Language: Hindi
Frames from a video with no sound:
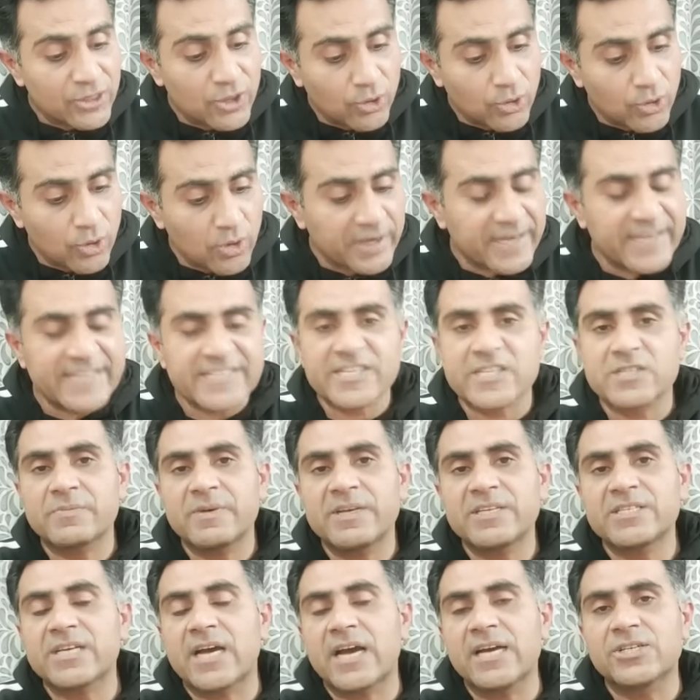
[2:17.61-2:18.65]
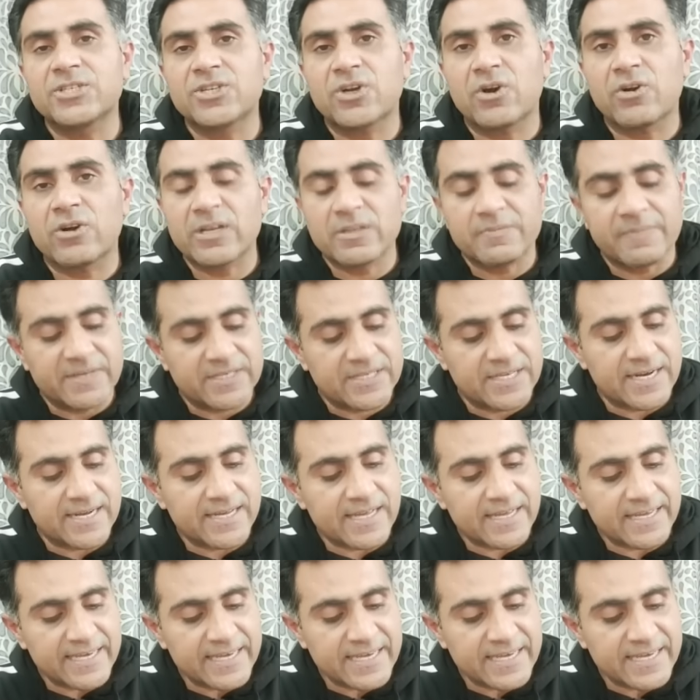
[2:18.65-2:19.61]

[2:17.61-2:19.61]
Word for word: दोनों केसेस में चाहे शौकत बसरा का